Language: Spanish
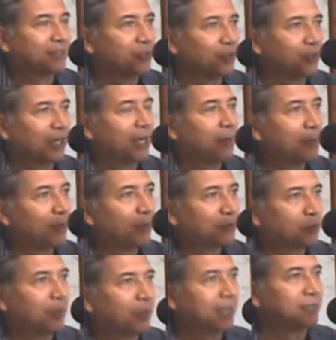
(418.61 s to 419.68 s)
señores, le vamos a
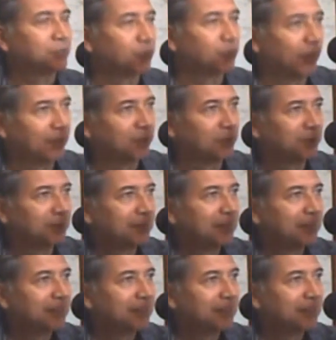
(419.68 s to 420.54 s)
subir el sueldo,